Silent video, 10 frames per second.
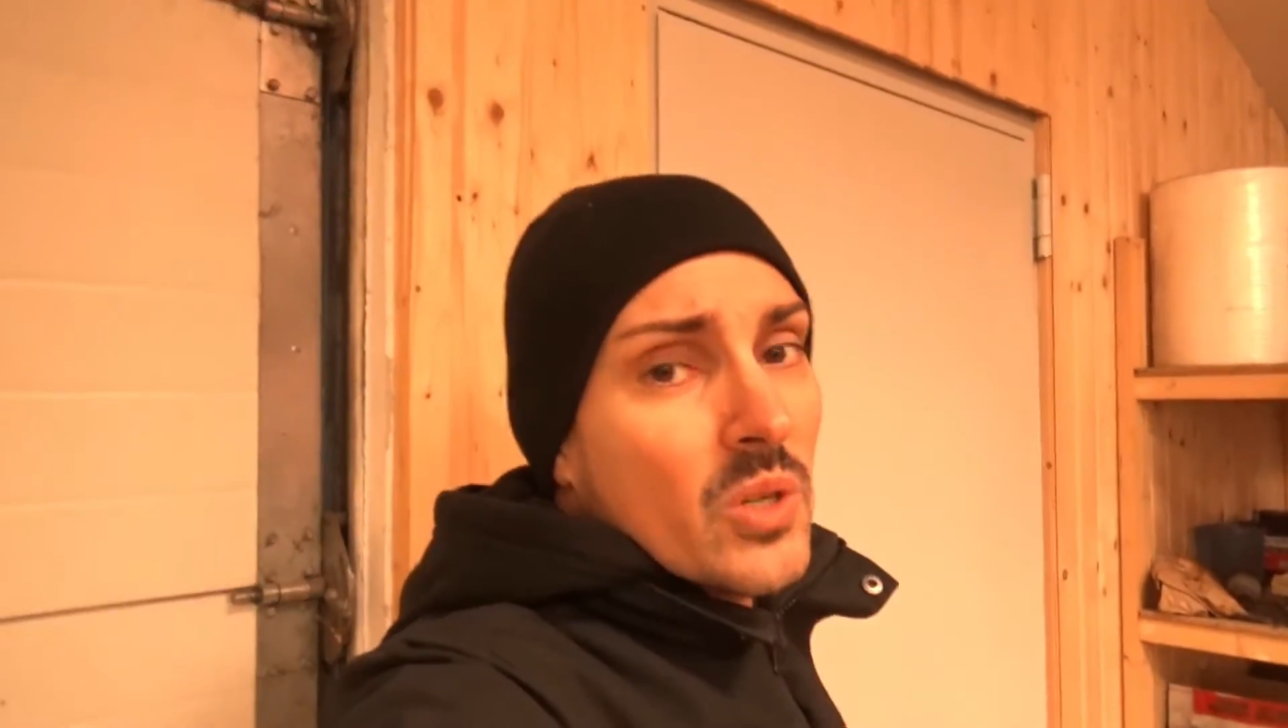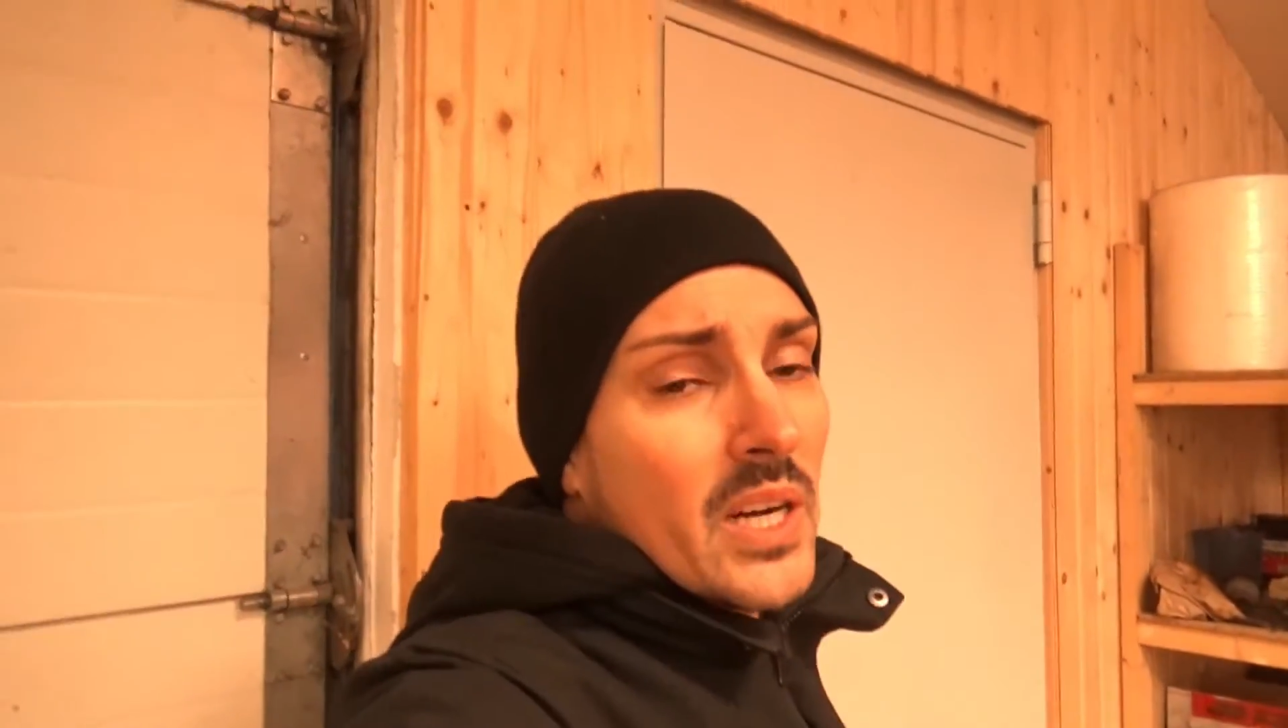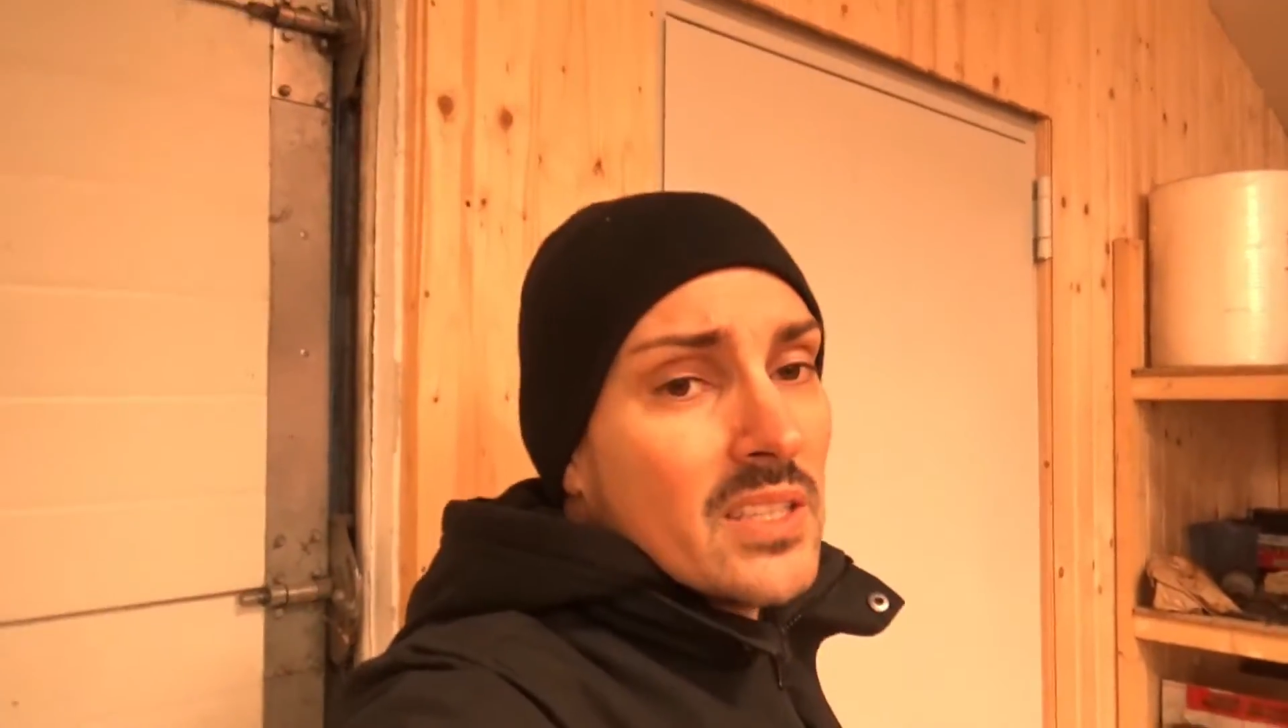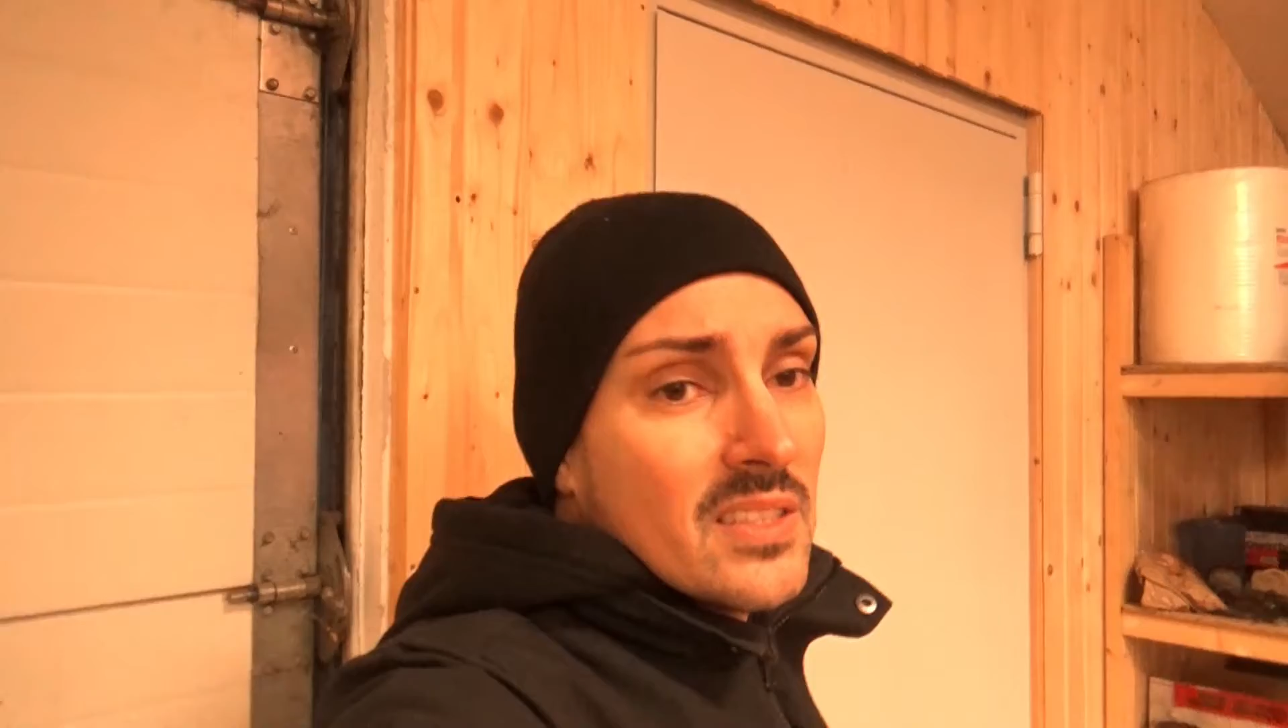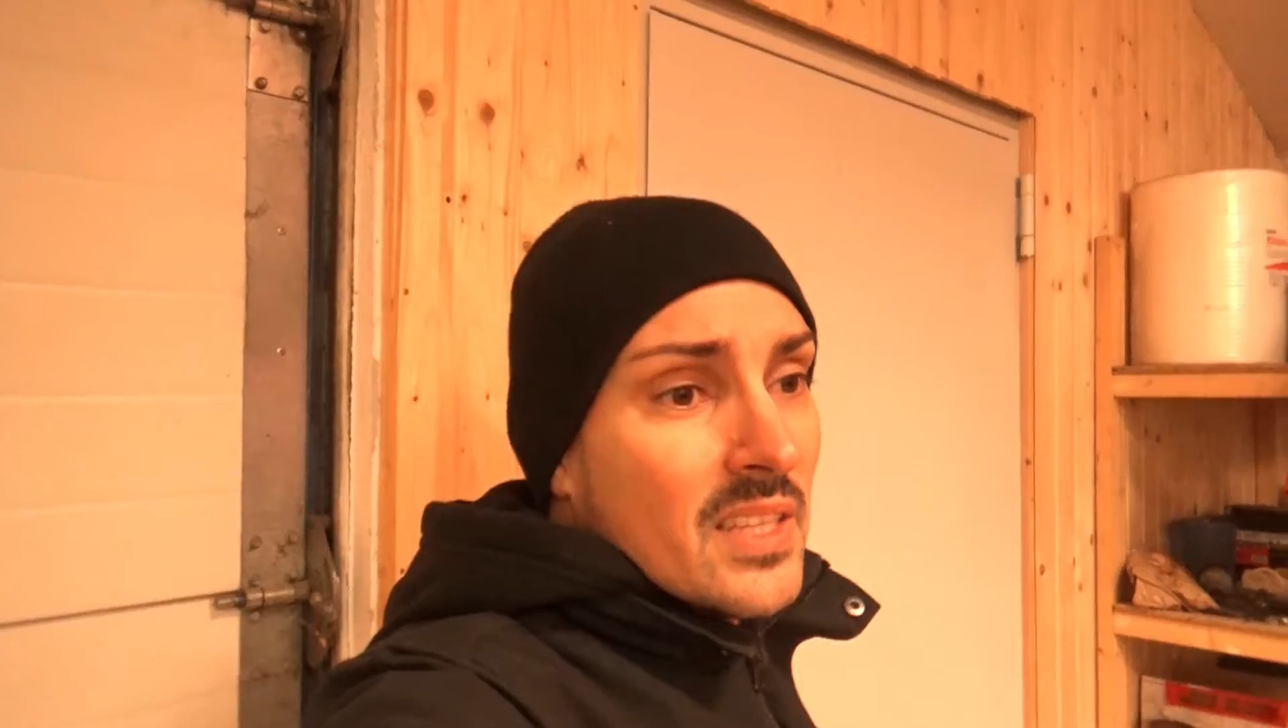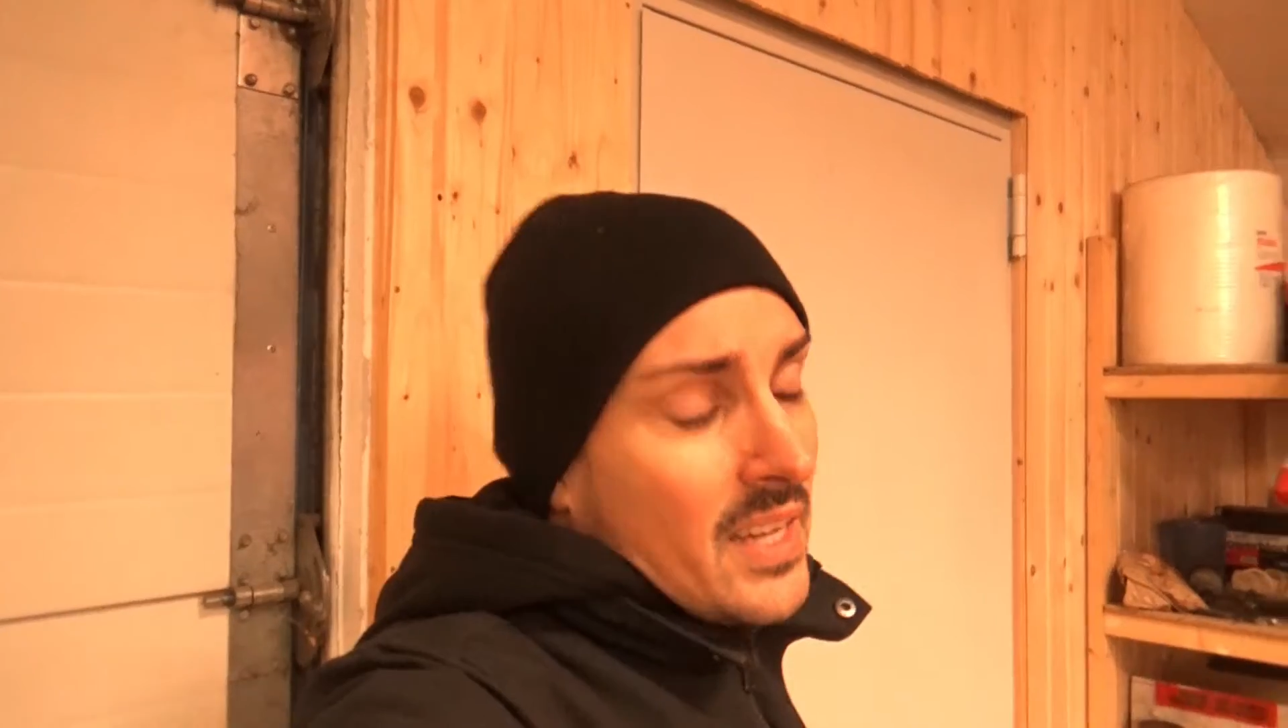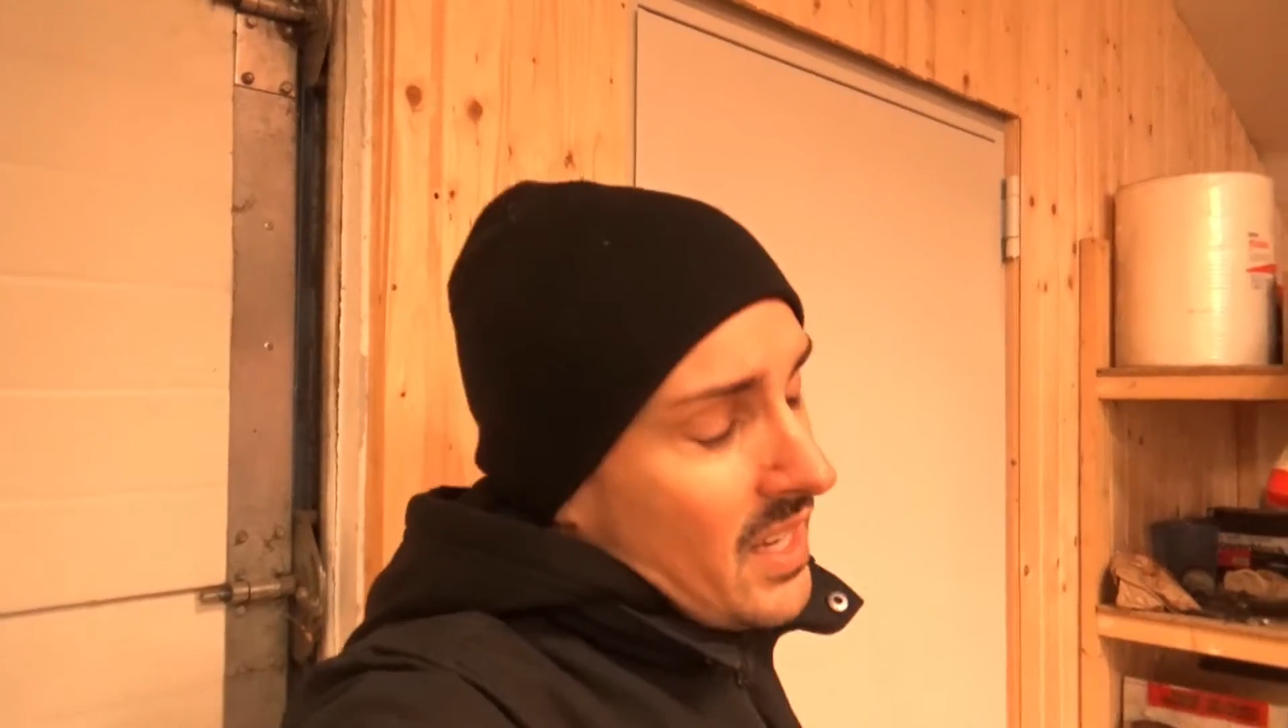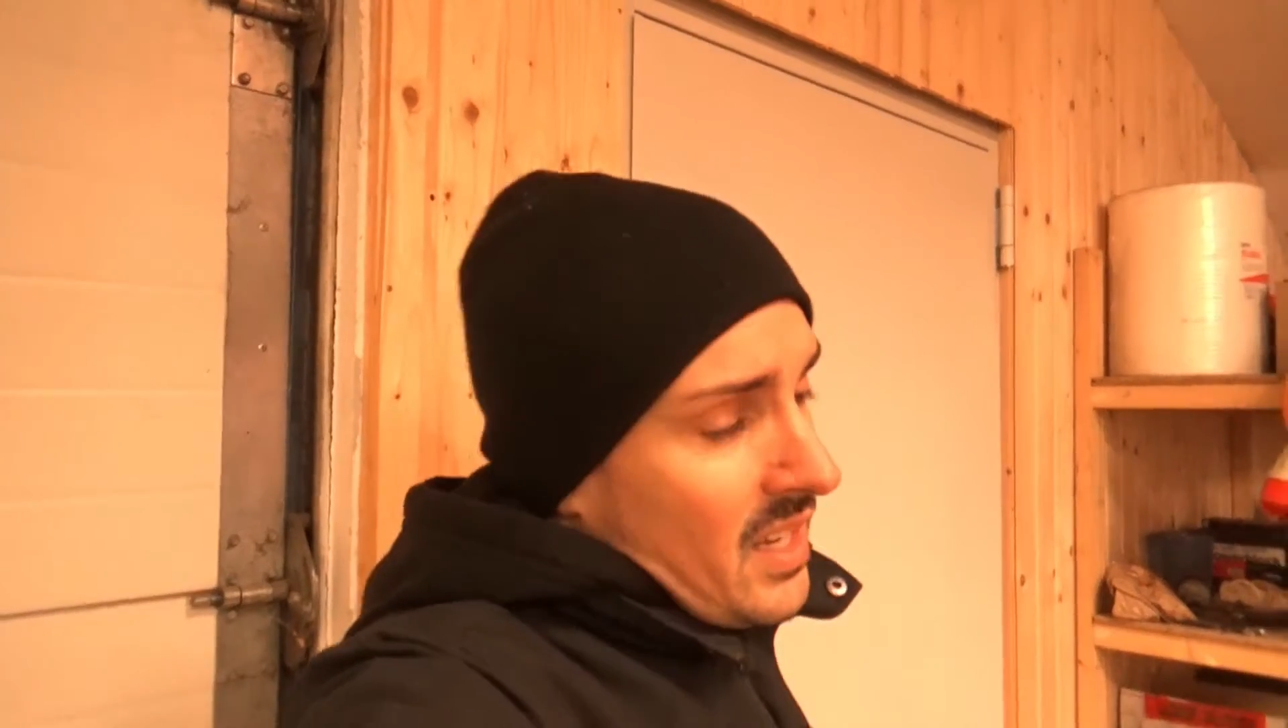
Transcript: kratzen.